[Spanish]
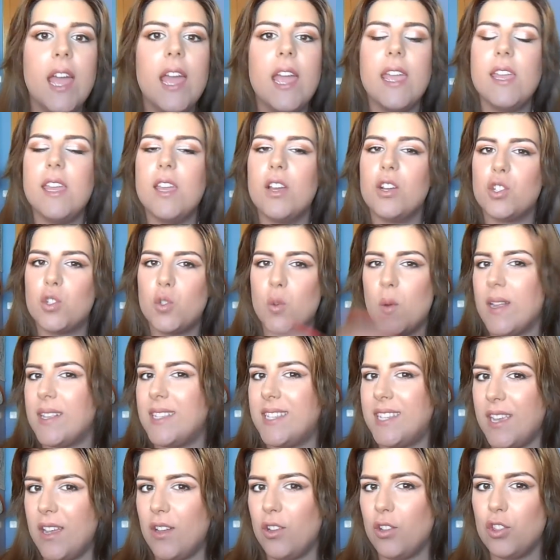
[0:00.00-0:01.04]
y os
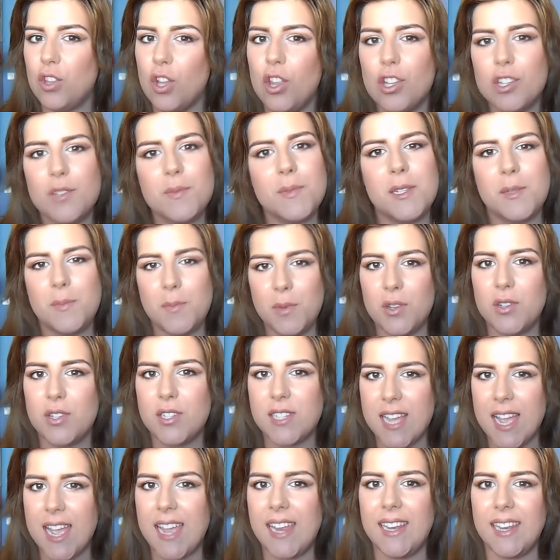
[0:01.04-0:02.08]
swatcheo todos mis Pure
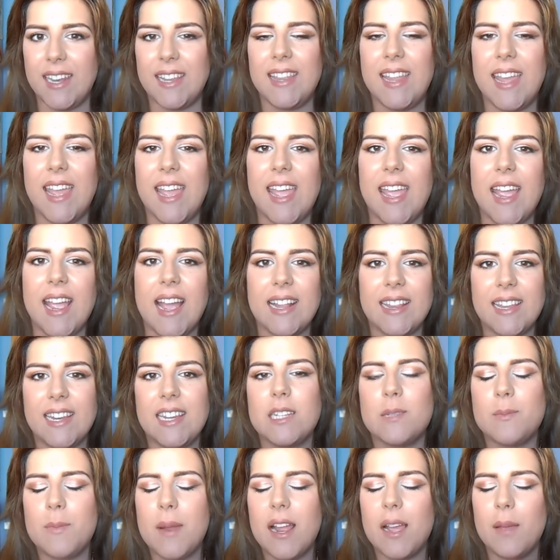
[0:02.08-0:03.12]
Sign de Catrice
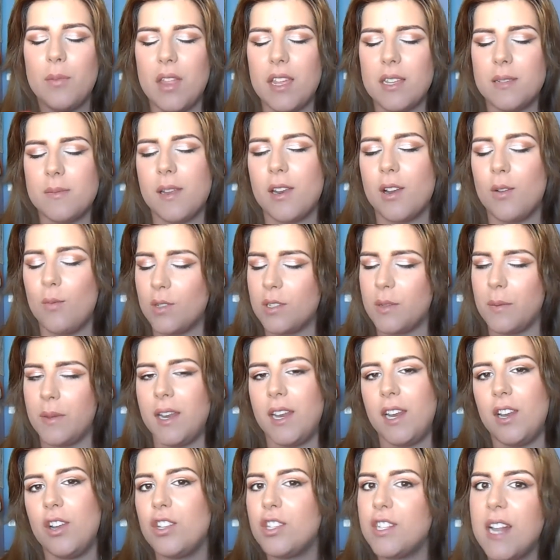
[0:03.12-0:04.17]
para que podáis ver cómo se
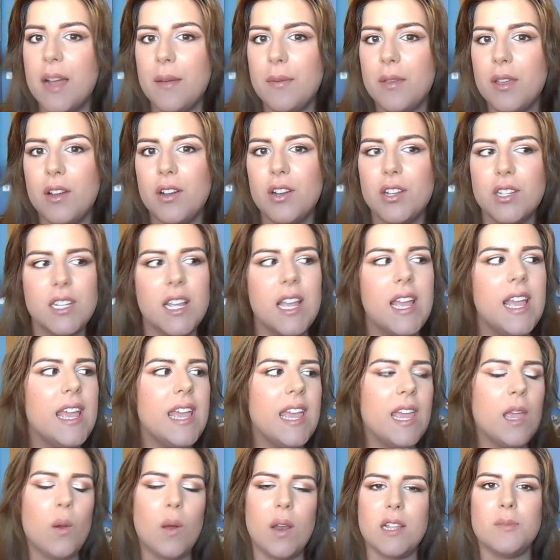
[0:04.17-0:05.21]
ven en los labios
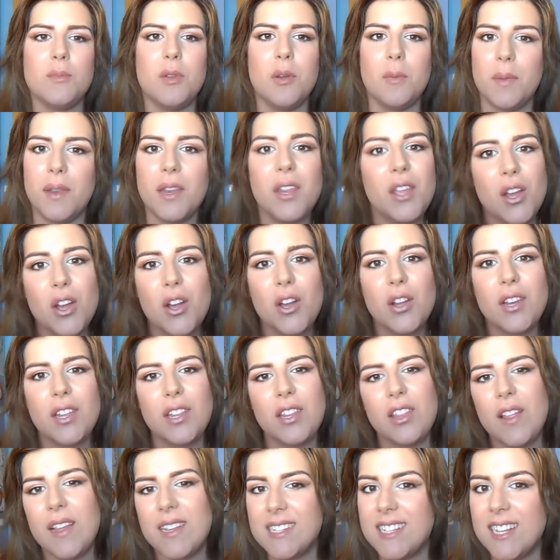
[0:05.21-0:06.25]
y cuál es mi opinión y
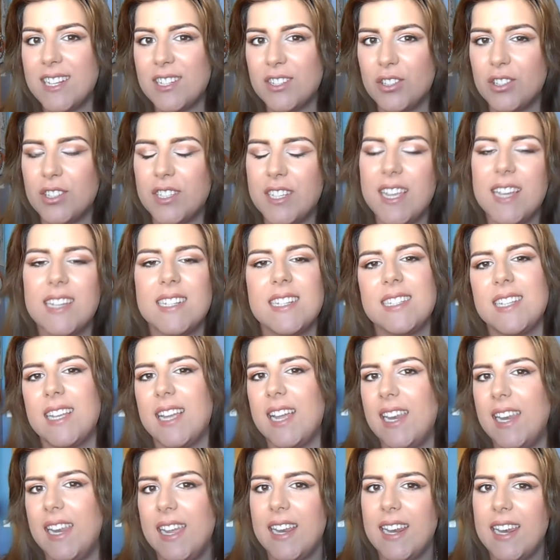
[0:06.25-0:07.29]
todas esas cosillas, así que
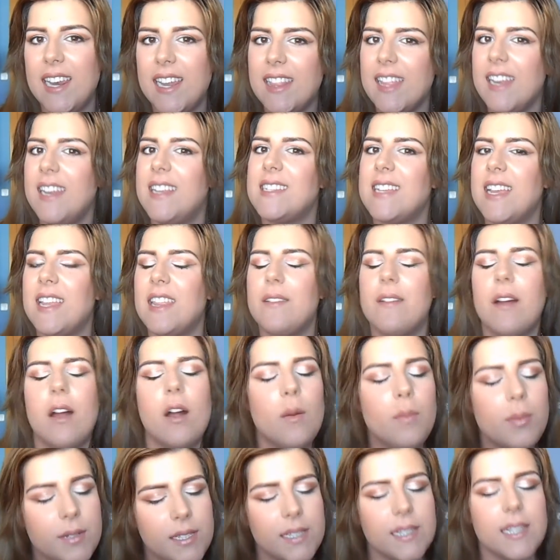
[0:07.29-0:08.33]
el link le tenéis ahí
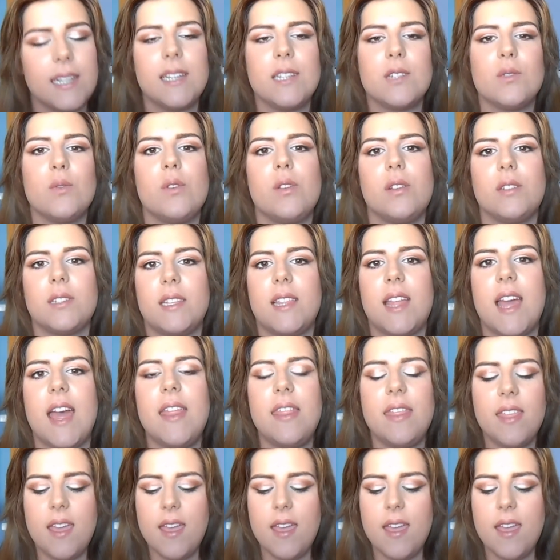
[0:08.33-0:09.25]
debajo por si tenéis curiosidad.